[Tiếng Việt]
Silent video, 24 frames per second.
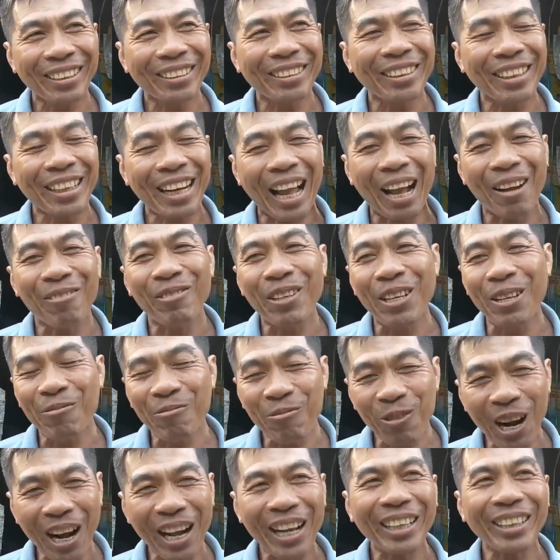làm
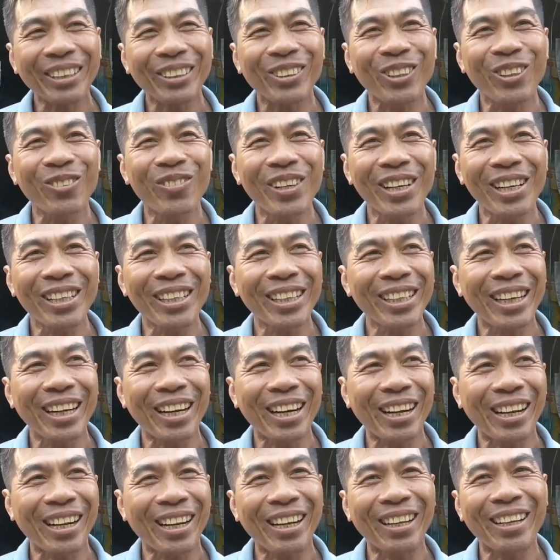im quá, tôi mới
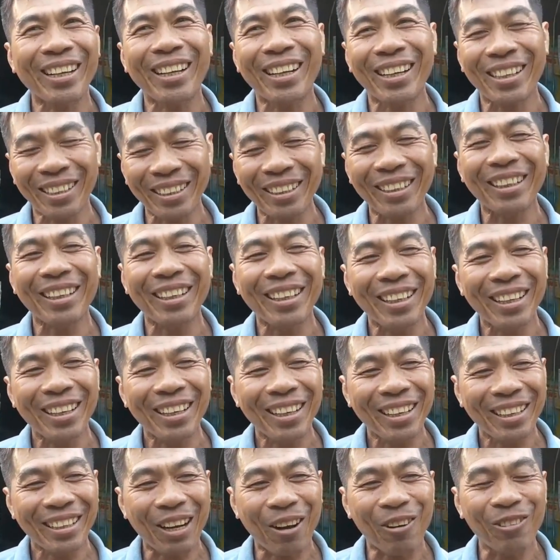
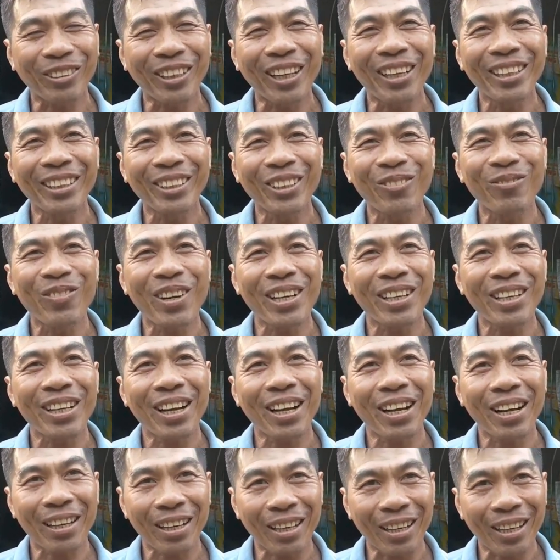đầu tư, tôi mới
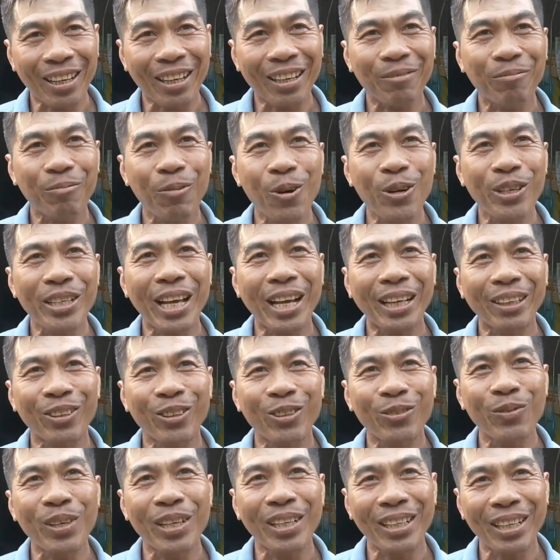mua về,
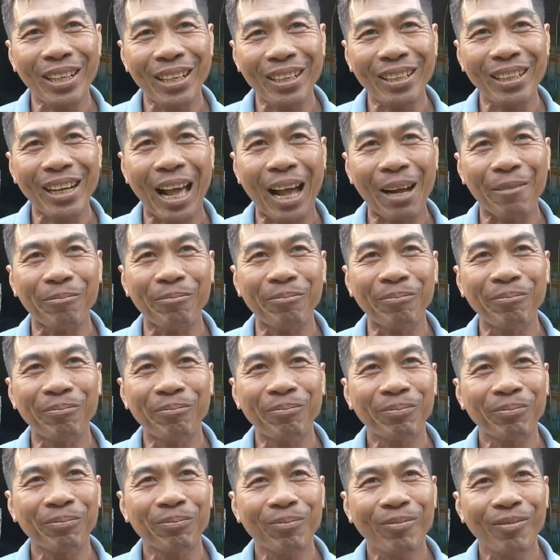tôi mới làm.
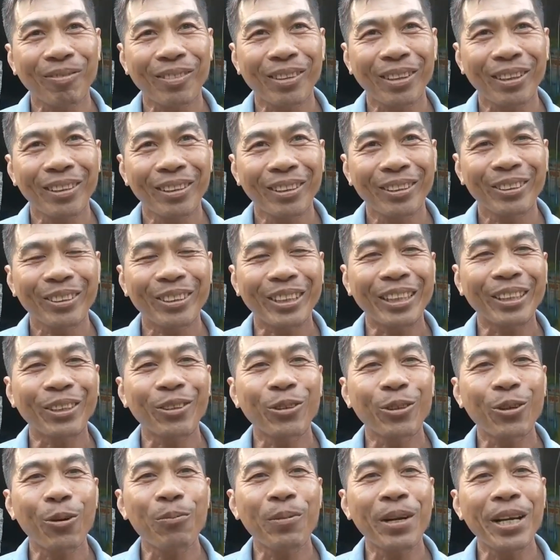Dạ. Thì
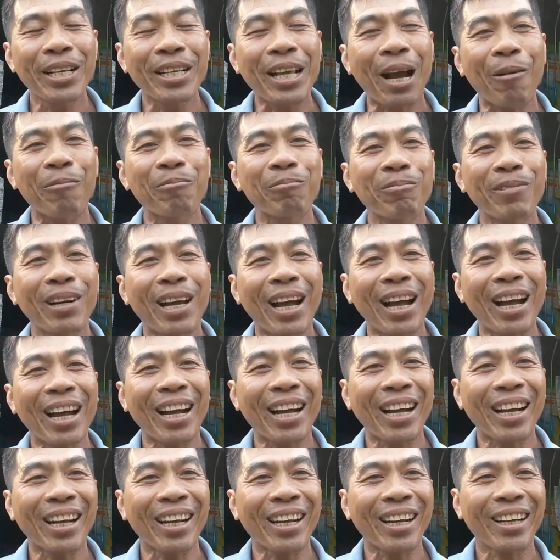tôi cũng hy vọng
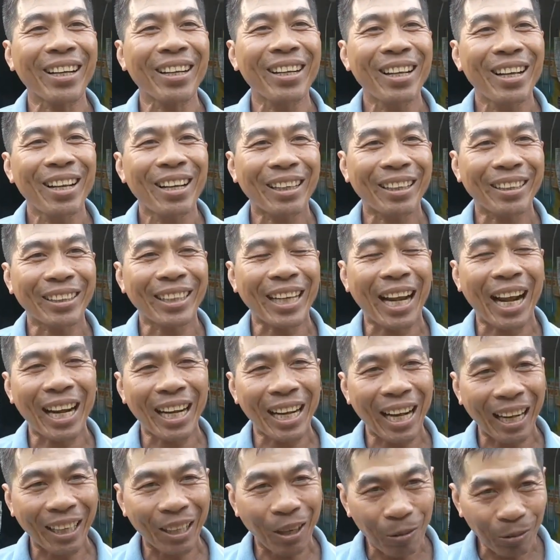là
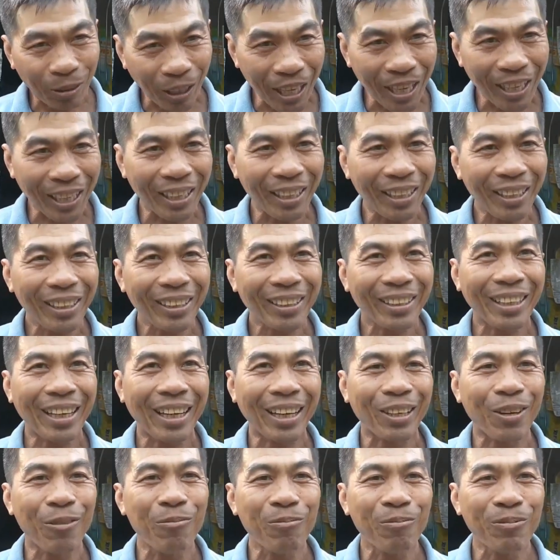xài lần đầu tiên, dạ.
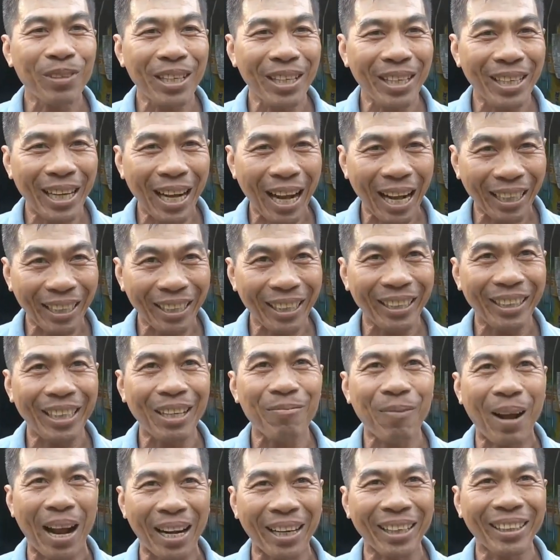Là cũng y gan như
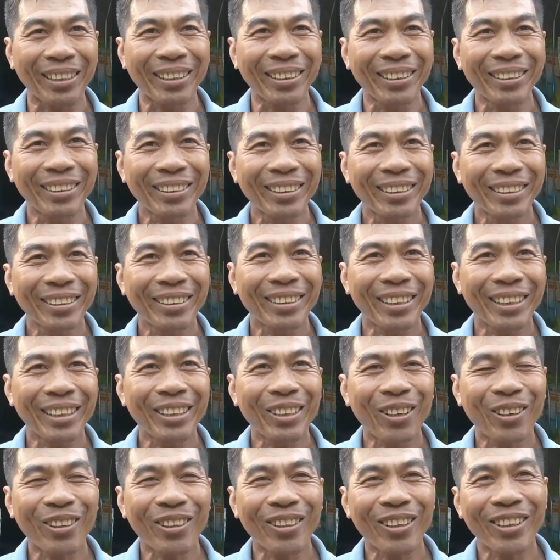trên mạng, dạ.
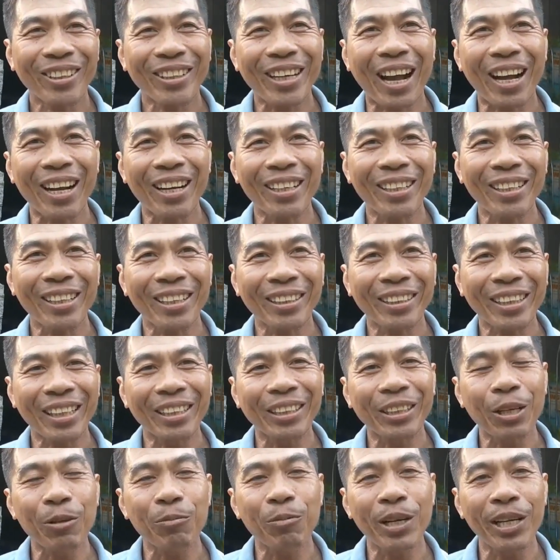Vậy cho nó đỡ
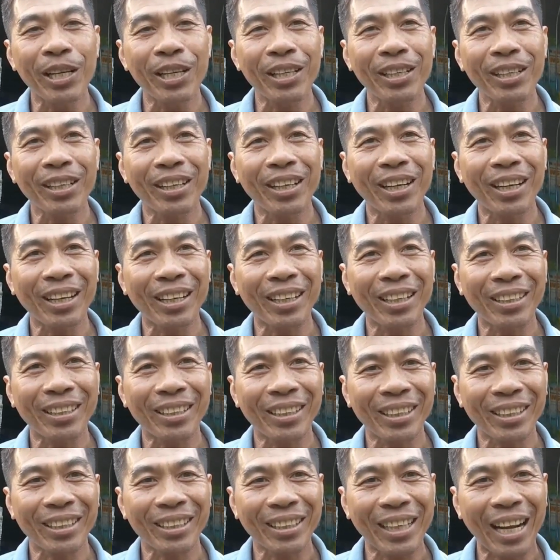tiền chi phí
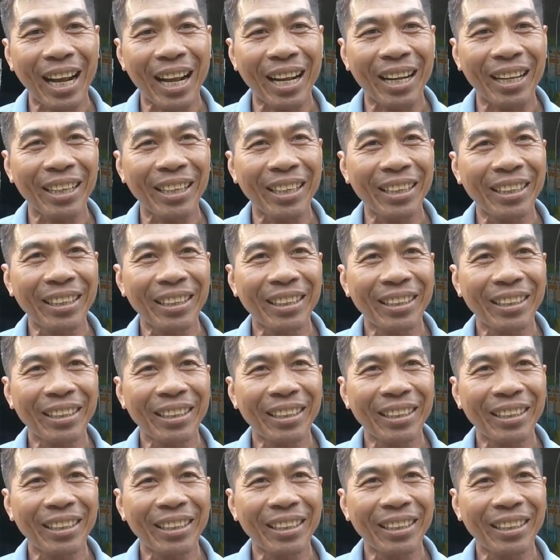ra.